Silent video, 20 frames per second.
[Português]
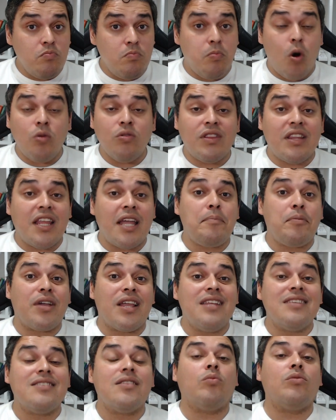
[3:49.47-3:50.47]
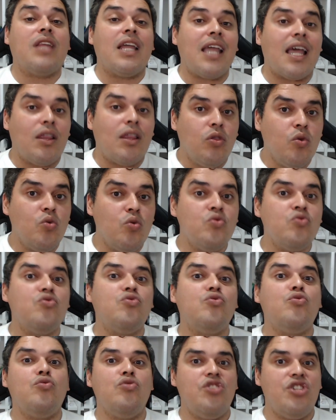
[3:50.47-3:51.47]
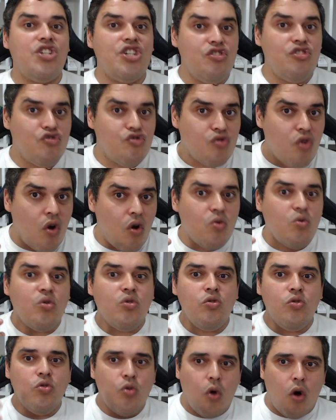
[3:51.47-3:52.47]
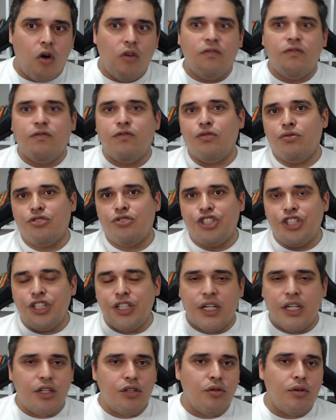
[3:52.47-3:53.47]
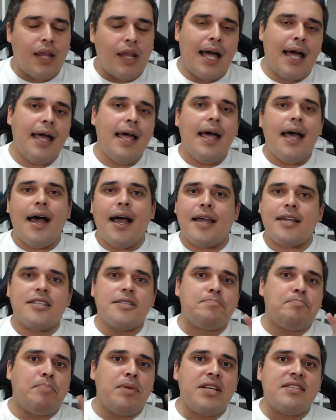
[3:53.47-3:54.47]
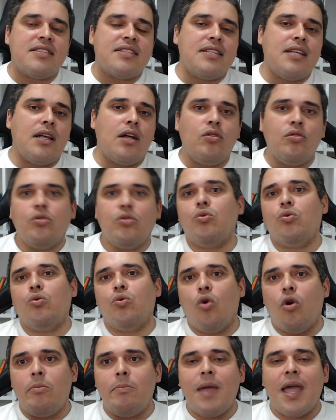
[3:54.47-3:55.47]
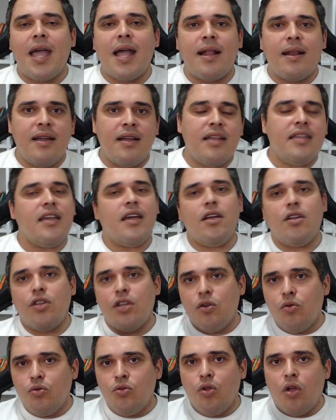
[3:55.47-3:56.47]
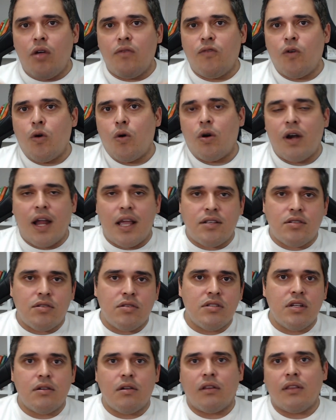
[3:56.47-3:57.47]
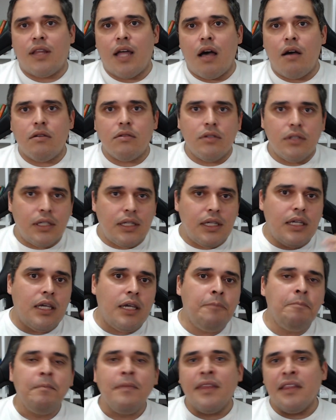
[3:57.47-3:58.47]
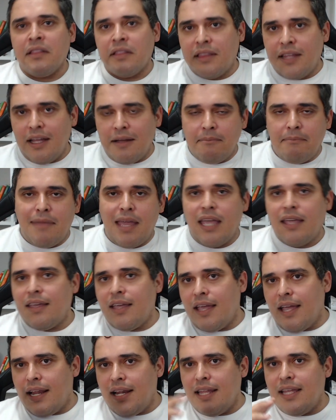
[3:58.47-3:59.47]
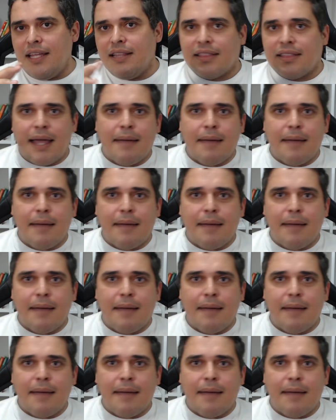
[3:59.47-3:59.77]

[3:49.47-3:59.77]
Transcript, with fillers: bom tempo que eles não têm anúncio de jogo novo, tirando lá a expansão do Homem-Aranha e o novo Horizon Zero Dawn que também ele tá